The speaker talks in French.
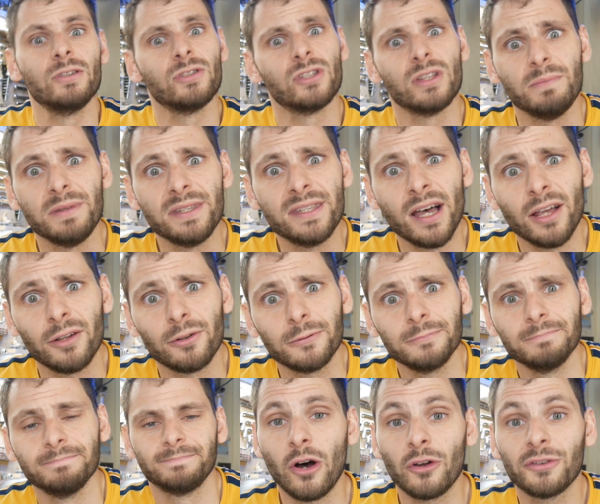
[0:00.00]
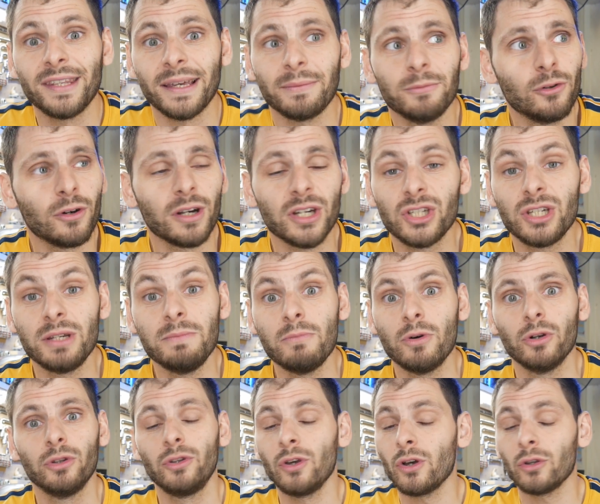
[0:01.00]
C'est bizarre, non En termes de régime
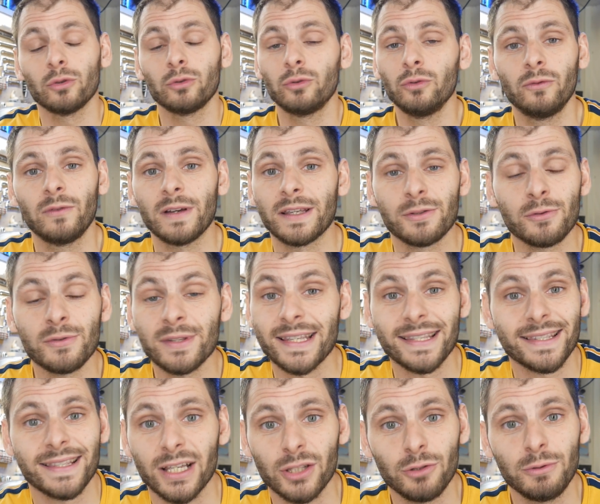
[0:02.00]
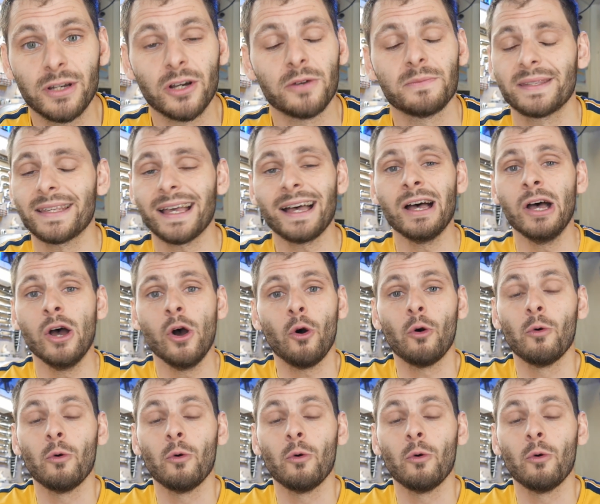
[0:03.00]
moteur, de toute façon, ça se traduit comme ça.